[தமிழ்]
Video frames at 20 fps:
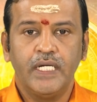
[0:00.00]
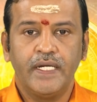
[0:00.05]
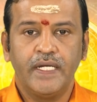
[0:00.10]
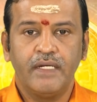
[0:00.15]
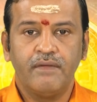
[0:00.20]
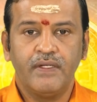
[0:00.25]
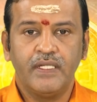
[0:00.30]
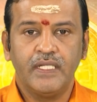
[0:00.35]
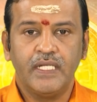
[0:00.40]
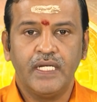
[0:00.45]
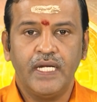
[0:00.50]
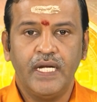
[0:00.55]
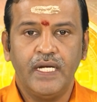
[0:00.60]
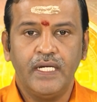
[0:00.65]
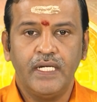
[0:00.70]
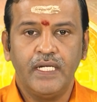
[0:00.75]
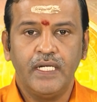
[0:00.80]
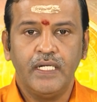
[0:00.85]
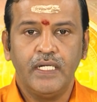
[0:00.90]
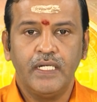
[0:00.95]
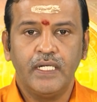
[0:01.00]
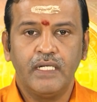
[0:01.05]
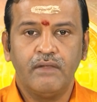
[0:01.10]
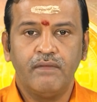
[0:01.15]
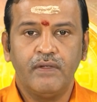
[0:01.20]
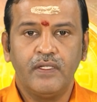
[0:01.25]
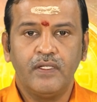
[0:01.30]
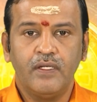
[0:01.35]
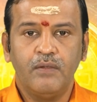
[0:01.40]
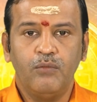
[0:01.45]
இருபத்தி ரெண்டு
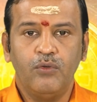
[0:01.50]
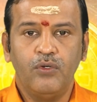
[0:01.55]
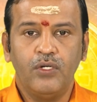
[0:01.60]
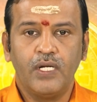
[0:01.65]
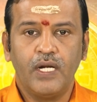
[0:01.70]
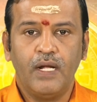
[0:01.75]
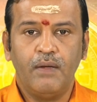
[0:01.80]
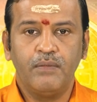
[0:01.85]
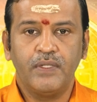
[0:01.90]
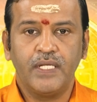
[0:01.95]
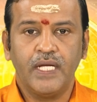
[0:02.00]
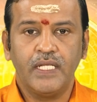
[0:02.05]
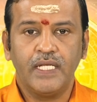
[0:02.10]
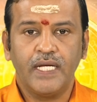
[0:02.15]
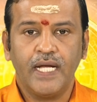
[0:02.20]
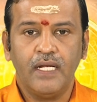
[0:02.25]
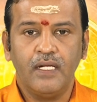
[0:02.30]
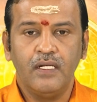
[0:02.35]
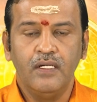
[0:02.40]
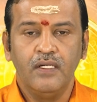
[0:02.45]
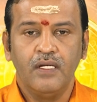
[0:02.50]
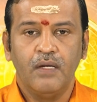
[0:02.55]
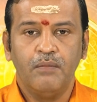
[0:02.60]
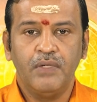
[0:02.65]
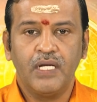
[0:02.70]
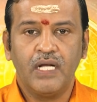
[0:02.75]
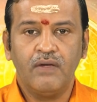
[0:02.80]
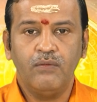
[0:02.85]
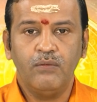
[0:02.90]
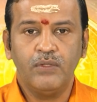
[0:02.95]
இருபத்தி மூன்றாம் தேதிகள்
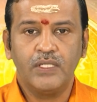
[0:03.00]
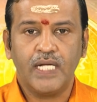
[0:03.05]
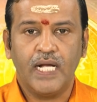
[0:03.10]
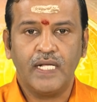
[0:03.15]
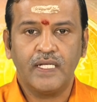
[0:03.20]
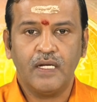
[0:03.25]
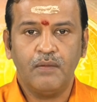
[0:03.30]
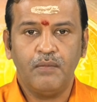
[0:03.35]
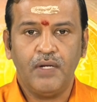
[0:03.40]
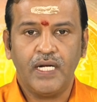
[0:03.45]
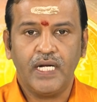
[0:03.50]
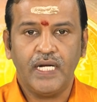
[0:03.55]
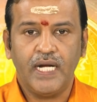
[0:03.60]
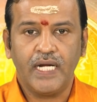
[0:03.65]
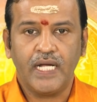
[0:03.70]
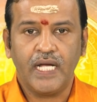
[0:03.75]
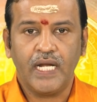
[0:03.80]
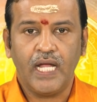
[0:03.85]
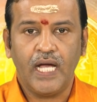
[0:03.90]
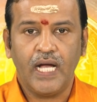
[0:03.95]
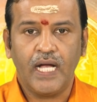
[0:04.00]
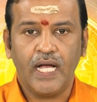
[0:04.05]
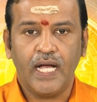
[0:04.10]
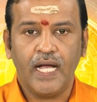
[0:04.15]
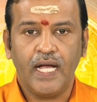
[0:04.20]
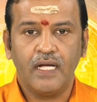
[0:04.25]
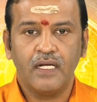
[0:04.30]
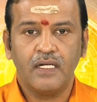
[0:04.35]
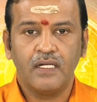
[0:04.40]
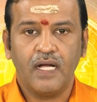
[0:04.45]
மிகவும் சாதகமான நாட்களாக
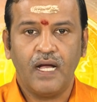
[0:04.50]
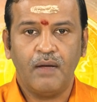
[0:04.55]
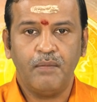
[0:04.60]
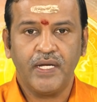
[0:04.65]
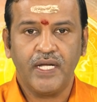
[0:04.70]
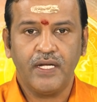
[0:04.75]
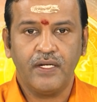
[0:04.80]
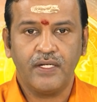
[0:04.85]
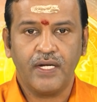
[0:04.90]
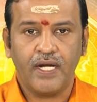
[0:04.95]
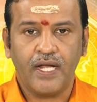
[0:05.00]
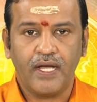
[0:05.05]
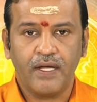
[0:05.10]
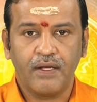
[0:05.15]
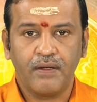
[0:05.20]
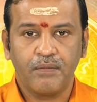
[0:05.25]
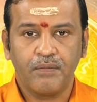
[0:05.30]
அமைகின்றன